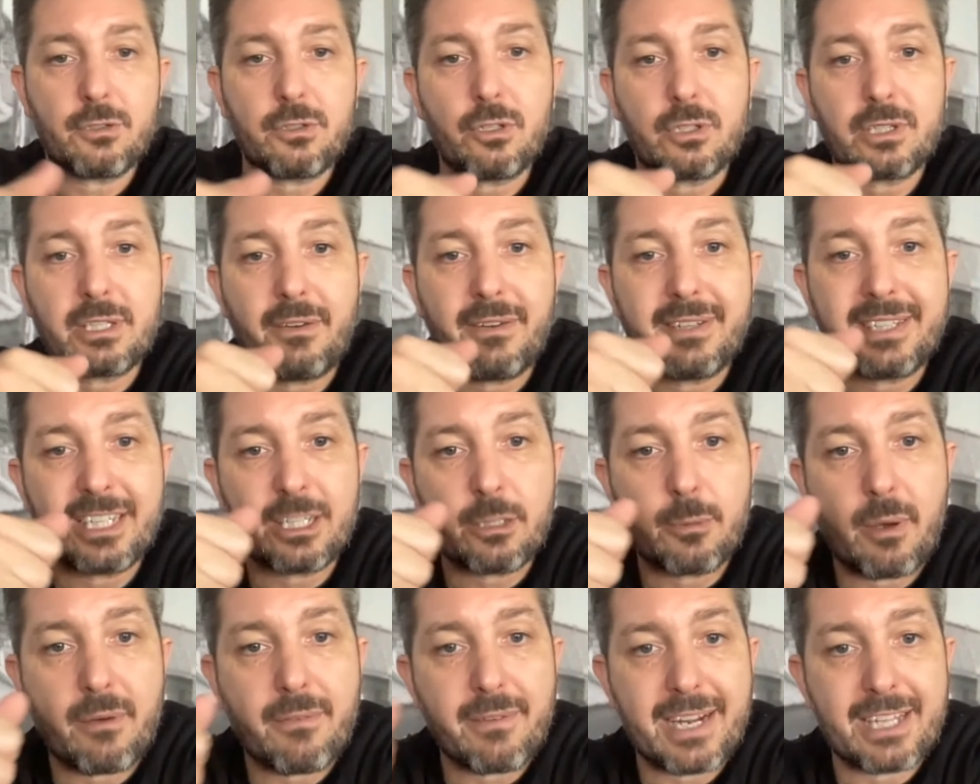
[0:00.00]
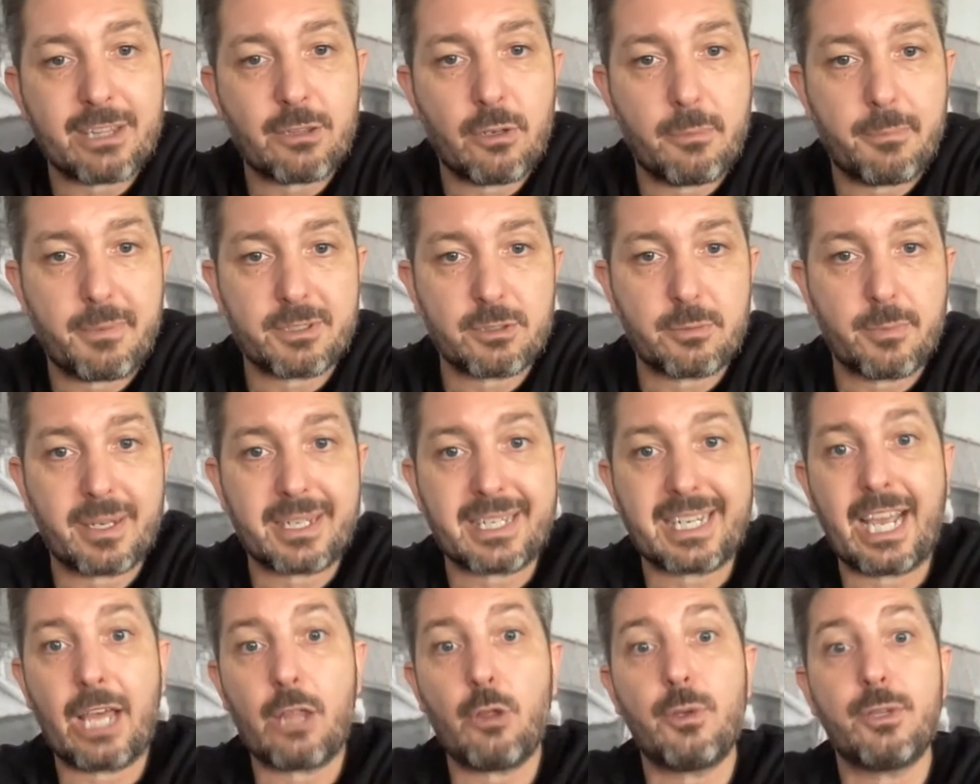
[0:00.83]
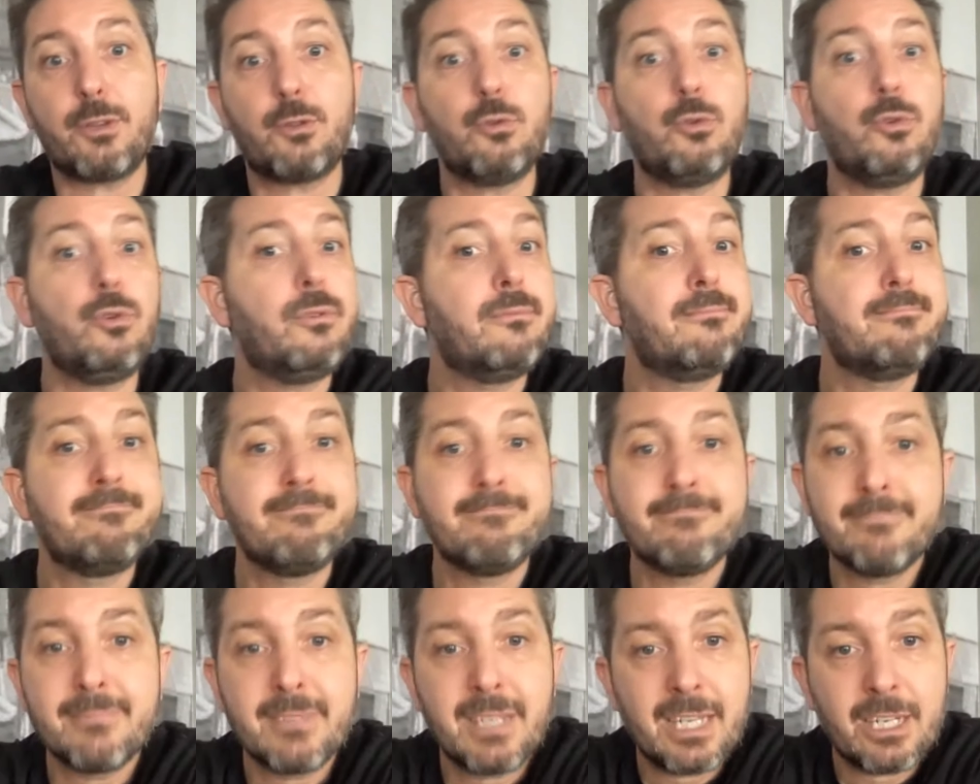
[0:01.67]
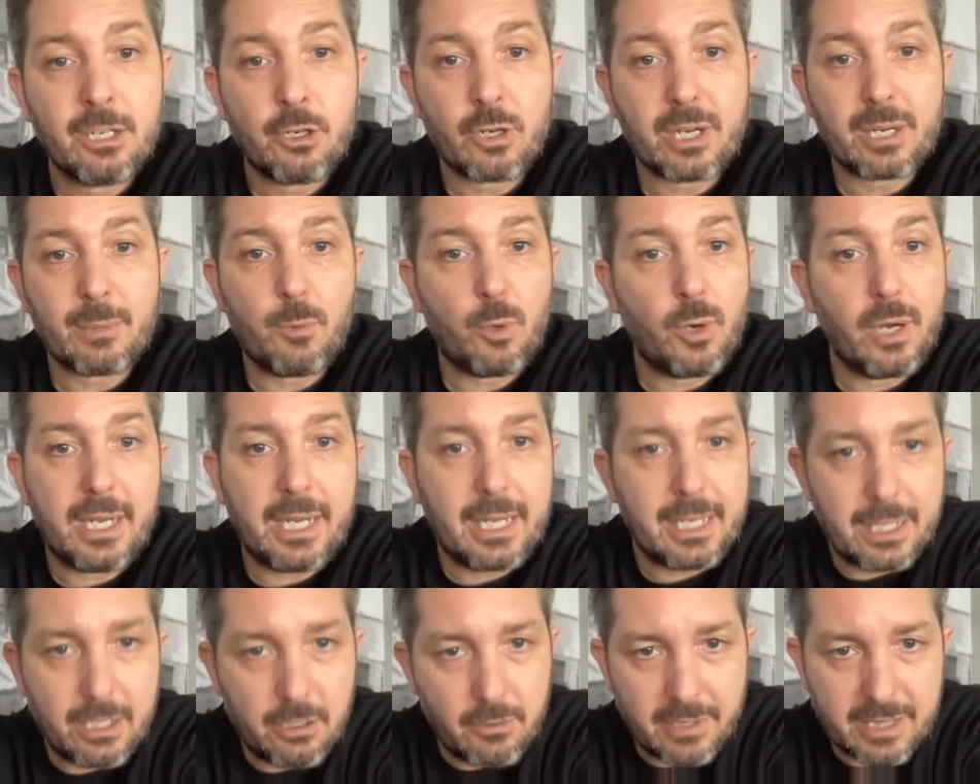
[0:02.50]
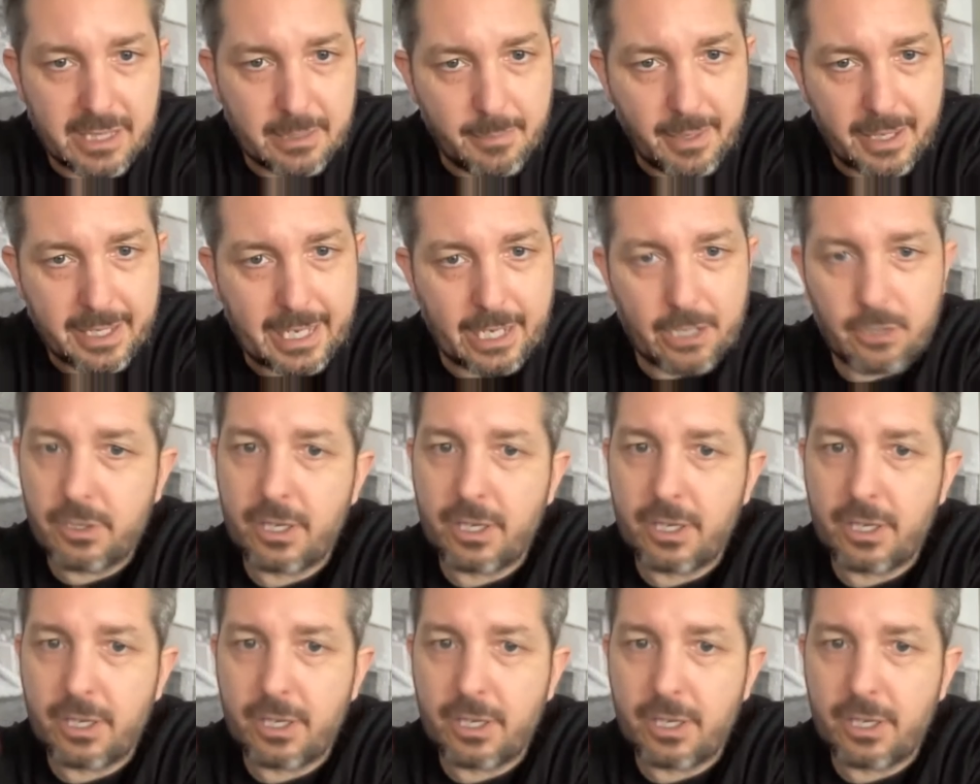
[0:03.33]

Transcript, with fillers: te lo está vendiendo más barato del precio mercado y tú lo remodelas y lo vendes más caro.